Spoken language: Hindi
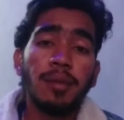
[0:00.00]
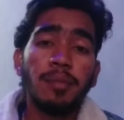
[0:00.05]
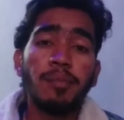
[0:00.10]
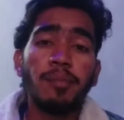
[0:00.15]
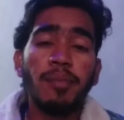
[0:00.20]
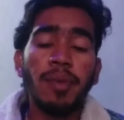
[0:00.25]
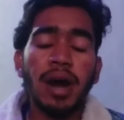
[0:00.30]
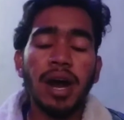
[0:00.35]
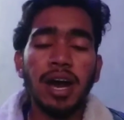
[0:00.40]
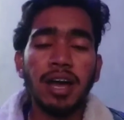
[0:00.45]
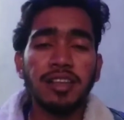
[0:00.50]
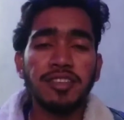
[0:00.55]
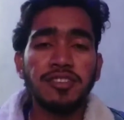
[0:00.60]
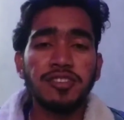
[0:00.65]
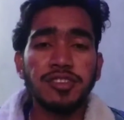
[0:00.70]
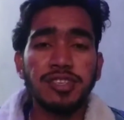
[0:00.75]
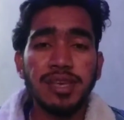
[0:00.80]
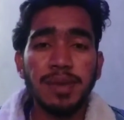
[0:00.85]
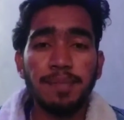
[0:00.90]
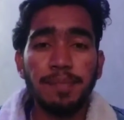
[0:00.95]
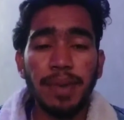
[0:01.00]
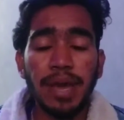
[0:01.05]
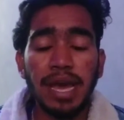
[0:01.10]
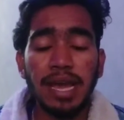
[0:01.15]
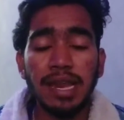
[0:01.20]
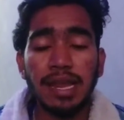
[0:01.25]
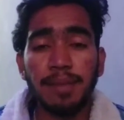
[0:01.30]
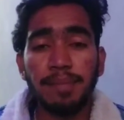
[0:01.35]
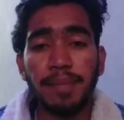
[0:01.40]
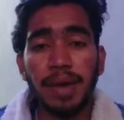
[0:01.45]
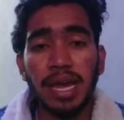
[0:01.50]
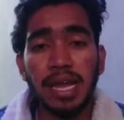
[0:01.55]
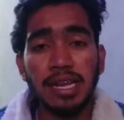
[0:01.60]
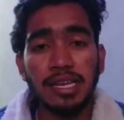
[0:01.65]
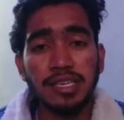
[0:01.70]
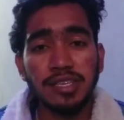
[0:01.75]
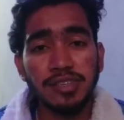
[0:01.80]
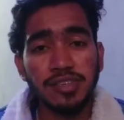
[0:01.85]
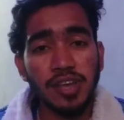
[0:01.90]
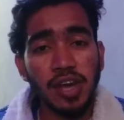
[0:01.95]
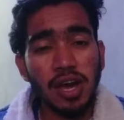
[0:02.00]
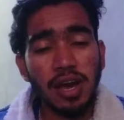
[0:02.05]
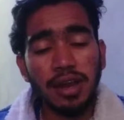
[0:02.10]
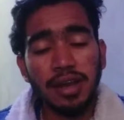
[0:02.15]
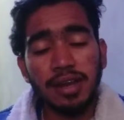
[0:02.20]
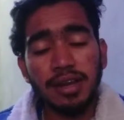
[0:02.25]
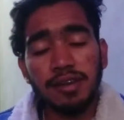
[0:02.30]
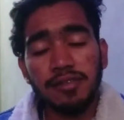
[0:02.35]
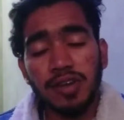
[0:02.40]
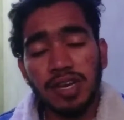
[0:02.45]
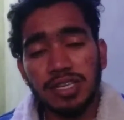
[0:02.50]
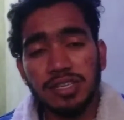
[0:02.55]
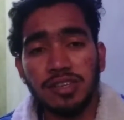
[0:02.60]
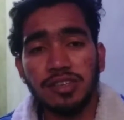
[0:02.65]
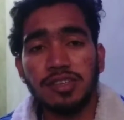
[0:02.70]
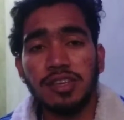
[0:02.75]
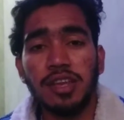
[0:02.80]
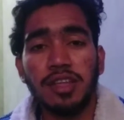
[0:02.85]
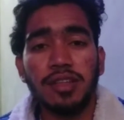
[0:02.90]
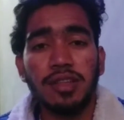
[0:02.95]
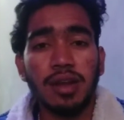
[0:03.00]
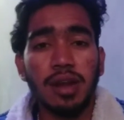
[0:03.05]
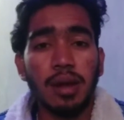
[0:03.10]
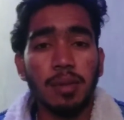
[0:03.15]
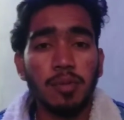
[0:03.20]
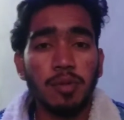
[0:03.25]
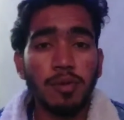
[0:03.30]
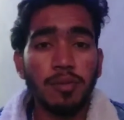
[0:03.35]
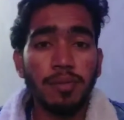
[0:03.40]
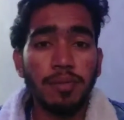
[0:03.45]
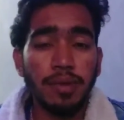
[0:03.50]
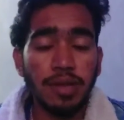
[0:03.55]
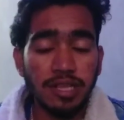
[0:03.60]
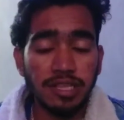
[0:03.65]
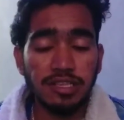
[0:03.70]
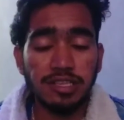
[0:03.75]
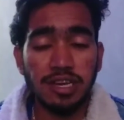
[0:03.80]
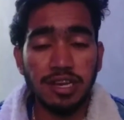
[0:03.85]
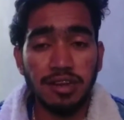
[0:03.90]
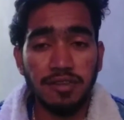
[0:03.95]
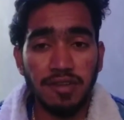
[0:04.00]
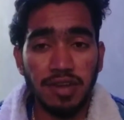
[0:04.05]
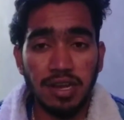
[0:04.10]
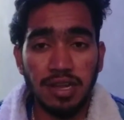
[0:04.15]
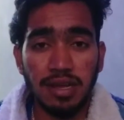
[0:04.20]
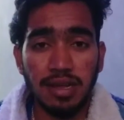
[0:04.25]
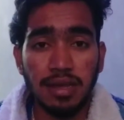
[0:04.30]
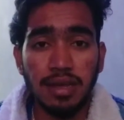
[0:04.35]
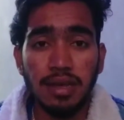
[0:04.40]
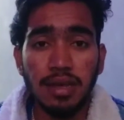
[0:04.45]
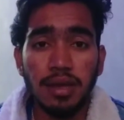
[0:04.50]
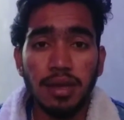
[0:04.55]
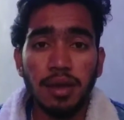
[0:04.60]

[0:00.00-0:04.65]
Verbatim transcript: मार्च से पहले पहले सारे डिवाइसेस के अंदर आपको मिल जाने वाला है